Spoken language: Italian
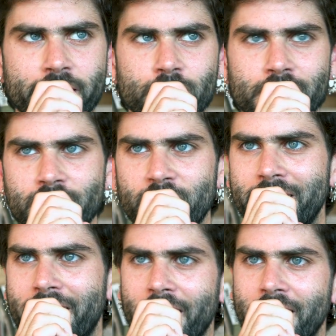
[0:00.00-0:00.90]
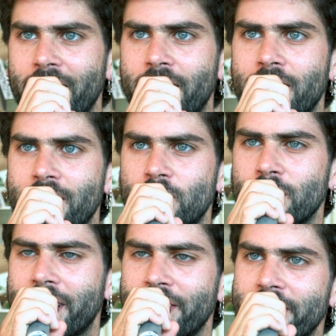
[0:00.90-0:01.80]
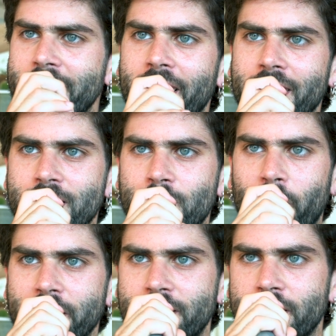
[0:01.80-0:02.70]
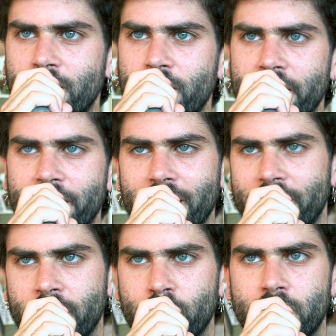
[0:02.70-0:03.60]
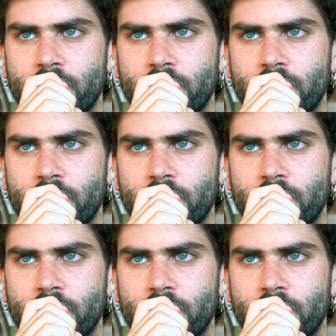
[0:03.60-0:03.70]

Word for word: credo che in generale la geografia, gli spazi in cui vivi